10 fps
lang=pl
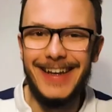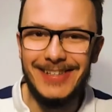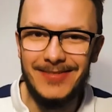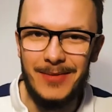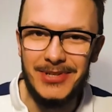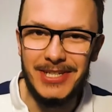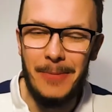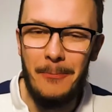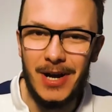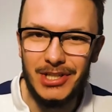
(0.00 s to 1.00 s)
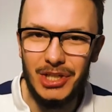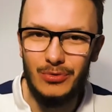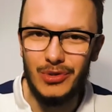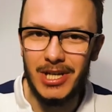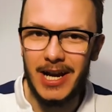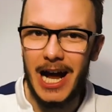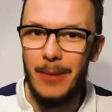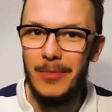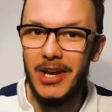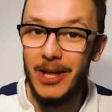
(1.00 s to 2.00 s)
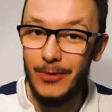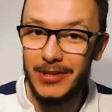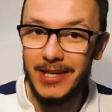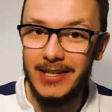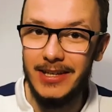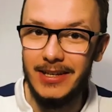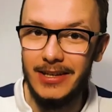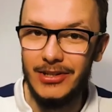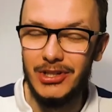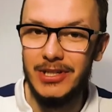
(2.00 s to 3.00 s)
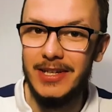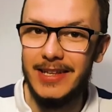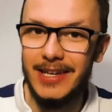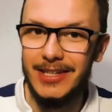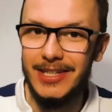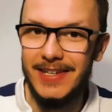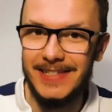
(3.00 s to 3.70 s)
nazywam się Maciej Łuczak, a mnemotechniki, czyli techniki